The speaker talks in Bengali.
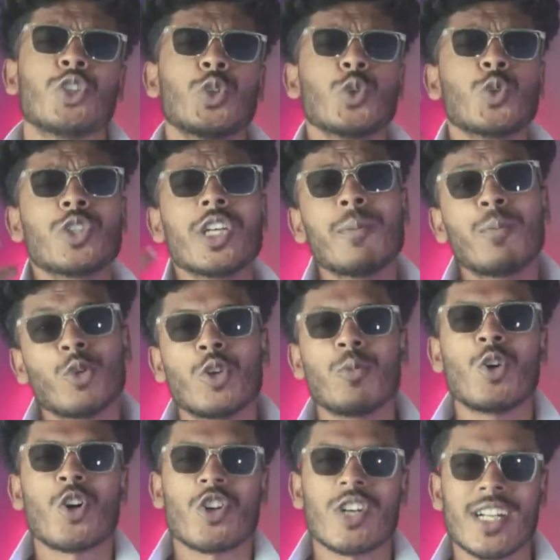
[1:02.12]
শুরুতেই প্রথম
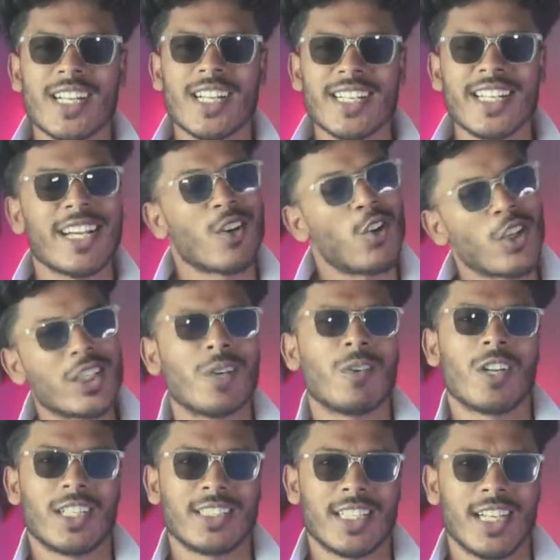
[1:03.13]
ঘটনাটা নিয়ে কথা
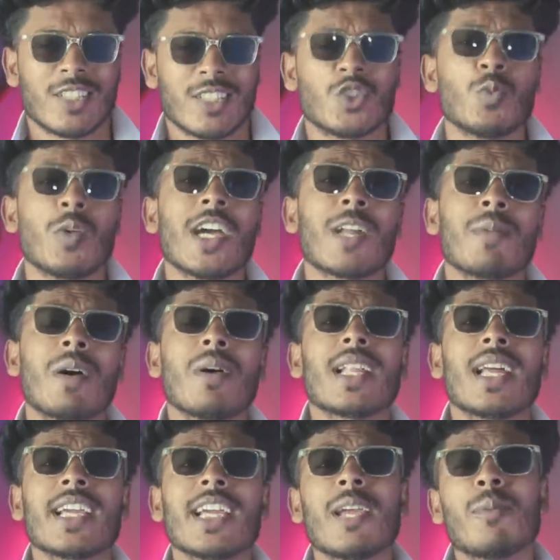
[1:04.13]
বলা যাক সুমায়ার বাবা
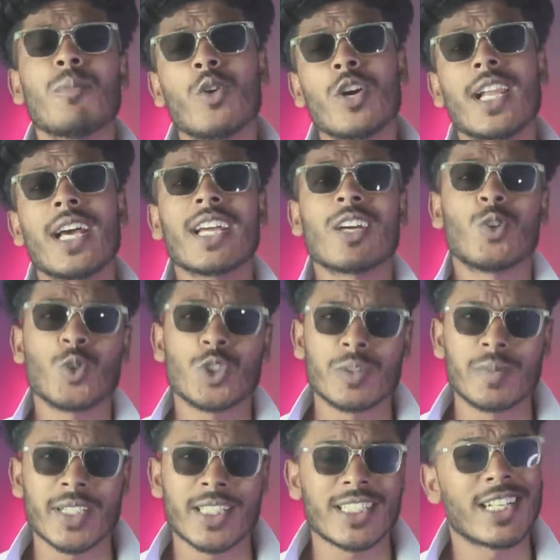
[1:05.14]
নাকি এই মহিলাকে ঘুষি
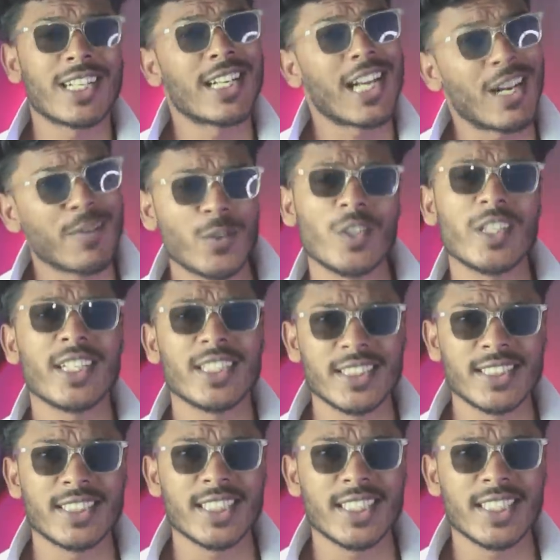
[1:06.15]
মেরে তার নাকফুল নিয়ে নিছে